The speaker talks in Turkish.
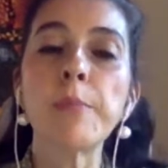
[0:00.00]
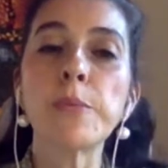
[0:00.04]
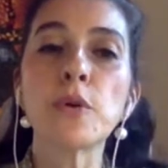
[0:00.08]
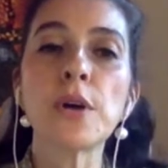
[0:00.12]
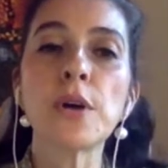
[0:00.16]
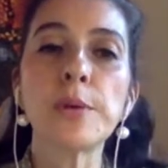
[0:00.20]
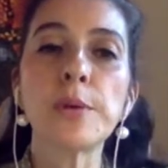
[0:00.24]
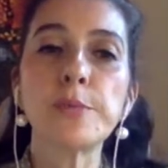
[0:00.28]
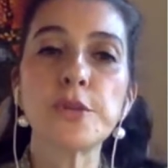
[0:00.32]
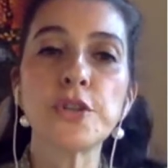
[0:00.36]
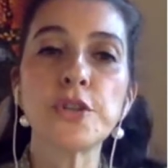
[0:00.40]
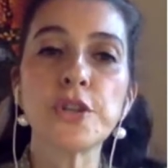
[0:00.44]

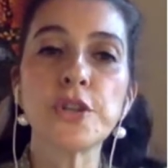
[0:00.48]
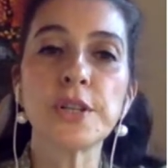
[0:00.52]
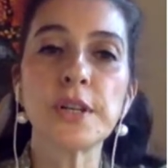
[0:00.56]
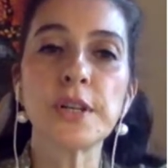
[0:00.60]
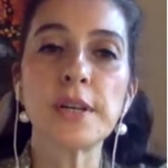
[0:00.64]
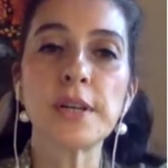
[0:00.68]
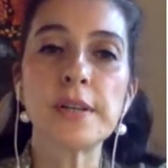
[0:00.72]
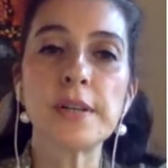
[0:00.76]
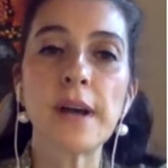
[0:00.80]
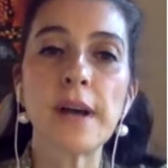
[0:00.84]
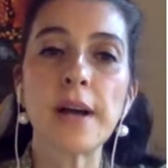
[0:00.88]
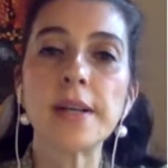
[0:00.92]
bambu
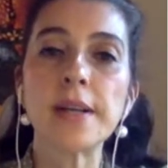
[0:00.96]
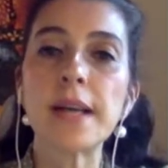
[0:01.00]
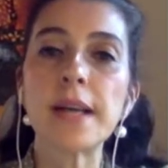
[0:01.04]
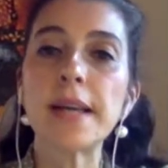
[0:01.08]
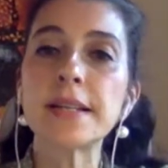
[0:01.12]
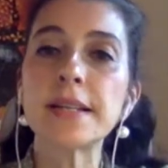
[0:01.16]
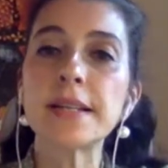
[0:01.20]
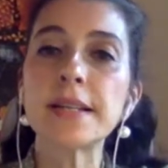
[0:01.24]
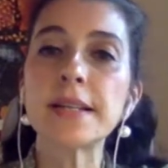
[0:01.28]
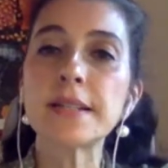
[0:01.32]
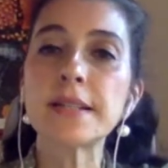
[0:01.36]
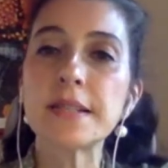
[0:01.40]
kamışı
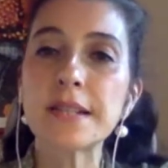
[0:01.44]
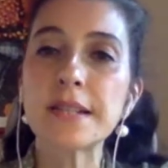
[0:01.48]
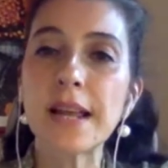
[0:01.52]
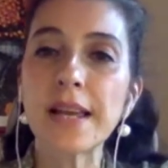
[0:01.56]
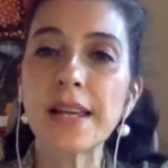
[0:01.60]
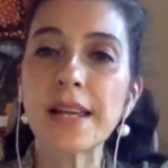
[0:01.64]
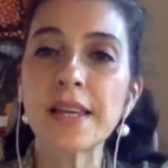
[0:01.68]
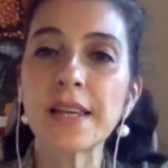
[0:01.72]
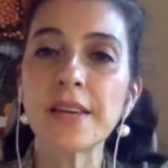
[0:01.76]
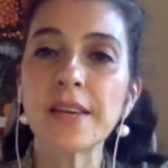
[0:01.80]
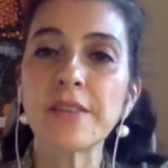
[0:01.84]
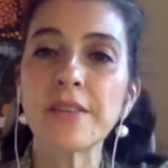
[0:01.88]
kadar
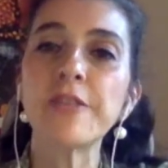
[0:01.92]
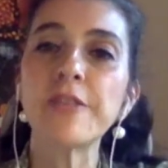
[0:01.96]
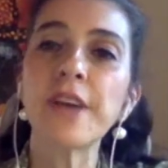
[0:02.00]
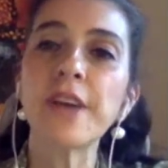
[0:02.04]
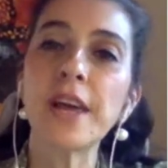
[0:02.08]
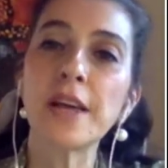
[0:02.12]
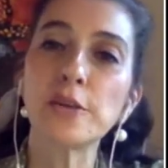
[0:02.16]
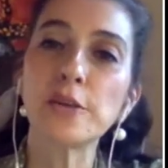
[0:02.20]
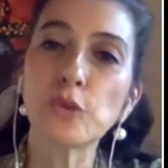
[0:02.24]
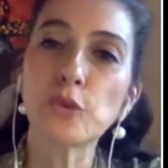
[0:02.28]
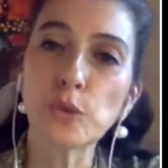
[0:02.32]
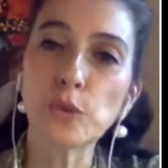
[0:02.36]
esnek
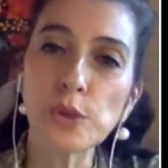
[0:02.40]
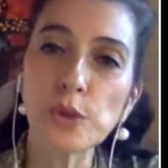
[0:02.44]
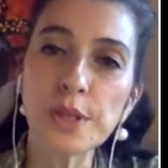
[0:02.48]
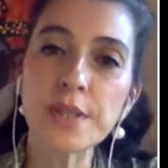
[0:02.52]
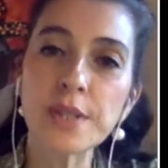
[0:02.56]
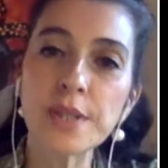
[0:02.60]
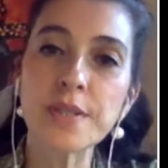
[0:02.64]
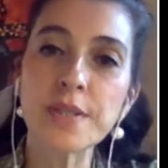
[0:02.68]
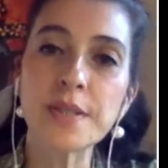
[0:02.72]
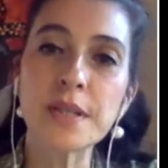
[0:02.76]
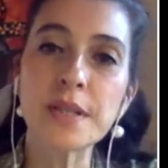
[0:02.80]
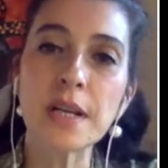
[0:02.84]
ve
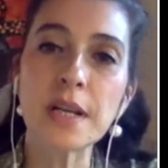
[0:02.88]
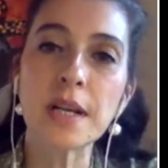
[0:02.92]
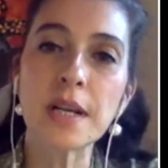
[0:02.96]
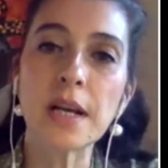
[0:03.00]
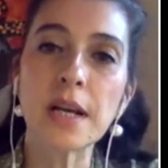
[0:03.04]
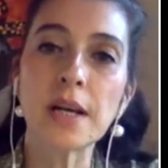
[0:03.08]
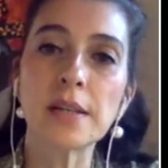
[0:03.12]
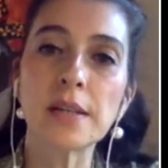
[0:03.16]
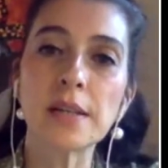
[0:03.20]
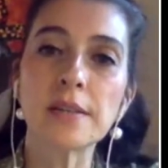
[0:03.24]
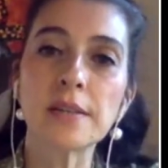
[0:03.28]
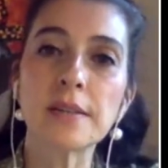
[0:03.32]

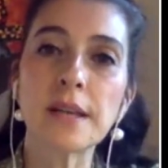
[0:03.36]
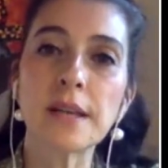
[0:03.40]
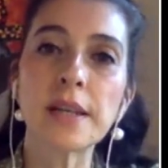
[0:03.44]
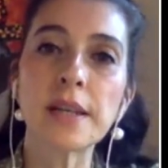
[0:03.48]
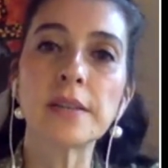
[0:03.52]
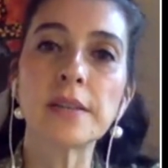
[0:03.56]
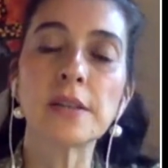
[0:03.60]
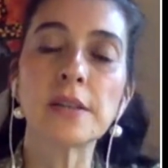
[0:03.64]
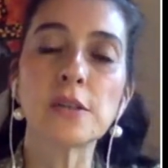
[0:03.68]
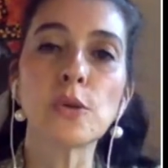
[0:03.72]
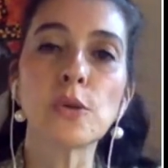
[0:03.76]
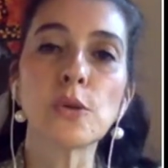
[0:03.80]
dolayısıyla
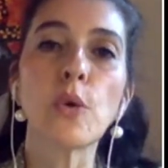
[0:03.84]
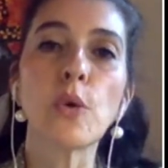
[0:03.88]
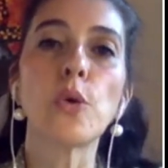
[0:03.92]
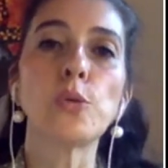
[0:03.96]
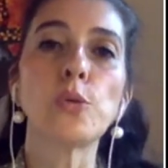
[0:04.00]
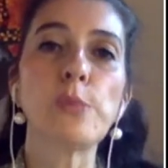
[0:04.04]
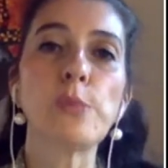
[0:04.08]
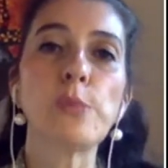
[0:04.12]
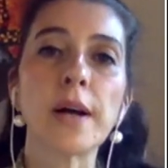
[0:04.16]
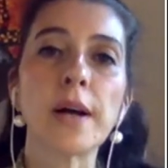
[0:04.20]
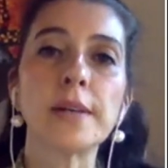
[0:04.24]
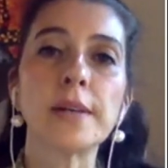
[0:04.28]
dayanıklı
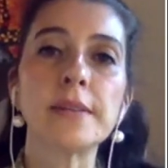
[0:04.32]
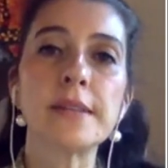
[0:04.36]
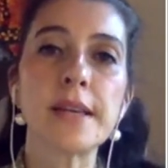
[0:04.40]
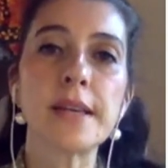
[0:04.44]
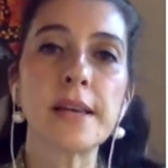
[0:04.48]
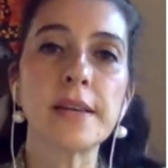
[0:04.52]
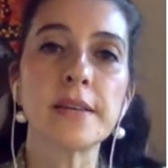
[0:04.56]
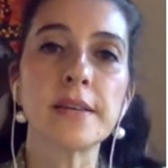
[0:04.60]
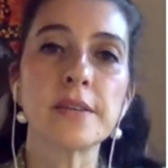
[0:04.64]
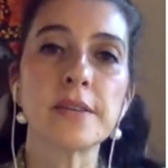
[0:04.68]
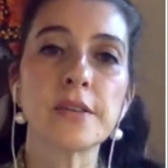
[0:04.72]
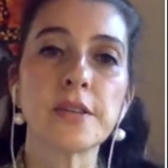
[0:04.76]
olmak
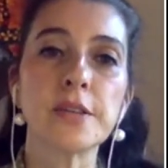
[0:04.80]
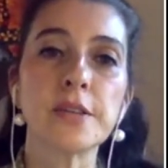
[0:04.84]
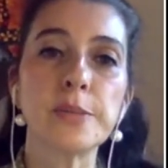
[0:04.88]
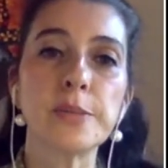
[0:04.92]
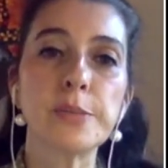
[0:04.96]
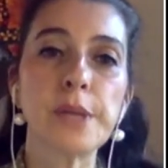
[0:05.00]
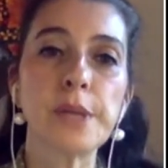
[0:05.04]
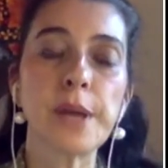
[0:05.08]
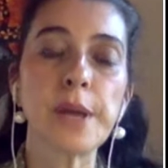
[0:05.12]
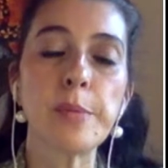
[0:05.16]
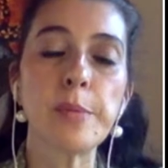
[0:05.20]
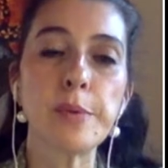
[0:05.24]
diye
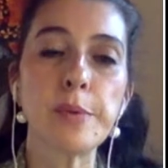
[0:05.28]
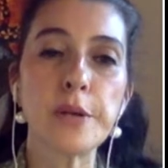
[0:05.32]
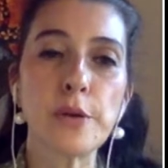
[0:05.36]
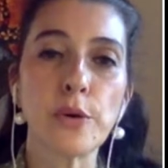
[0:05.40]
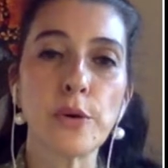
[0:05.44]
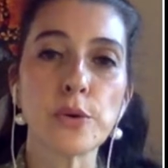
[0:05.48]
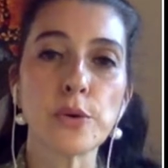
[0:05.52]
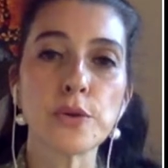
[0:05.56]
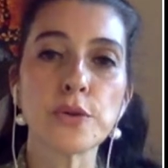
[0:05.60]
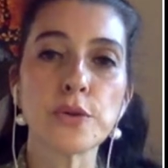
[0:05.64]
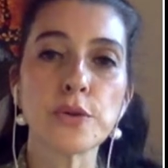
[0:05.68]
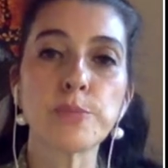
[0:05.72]

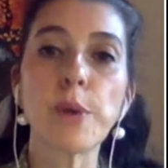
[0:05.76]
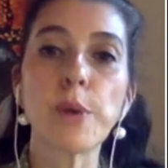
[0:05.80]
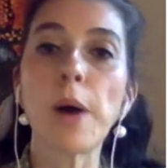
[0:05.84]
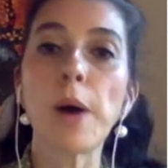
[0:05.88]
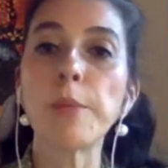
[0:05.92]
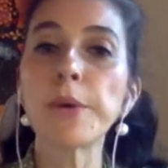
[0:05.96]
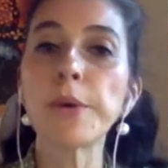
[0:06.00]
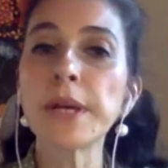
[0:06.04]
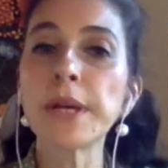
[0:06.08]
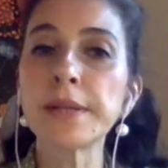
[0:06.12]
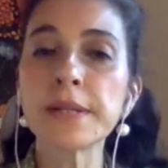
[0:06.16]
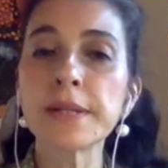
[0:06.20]
tanımlayabiliyoruz.
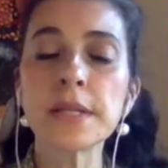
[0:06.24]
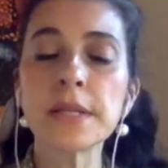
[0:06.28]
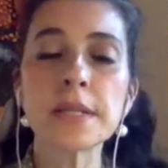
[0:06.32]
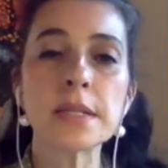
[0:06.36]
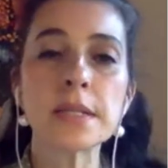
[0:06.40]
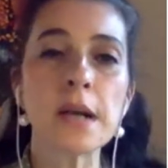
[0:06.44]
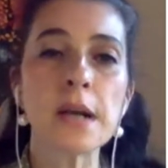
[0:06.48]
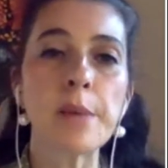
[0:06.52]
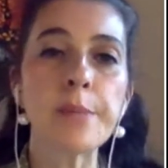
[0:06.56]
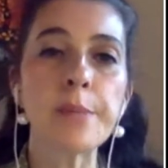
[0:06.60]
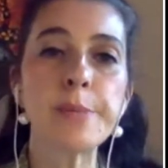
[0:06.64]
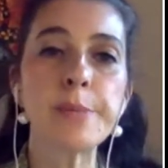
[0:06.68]
Bambu
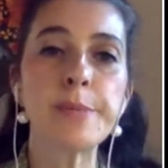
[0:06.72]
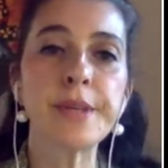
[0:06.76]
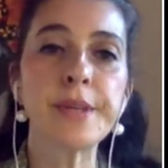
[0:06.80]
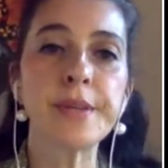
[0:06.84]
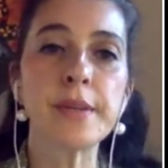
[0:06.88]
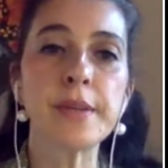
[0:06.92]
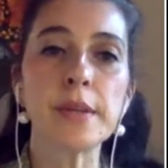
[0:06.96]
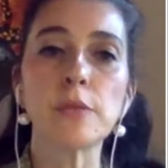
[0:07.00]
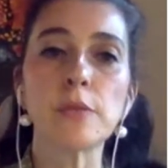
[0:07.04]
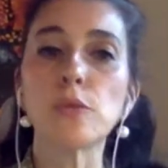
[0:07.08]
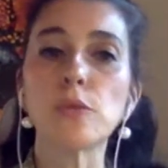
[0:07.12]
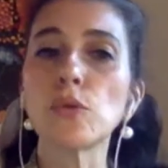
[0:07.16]
enteresan bir
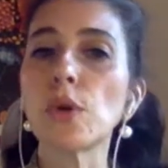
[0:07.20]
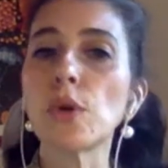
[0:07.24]
bitki.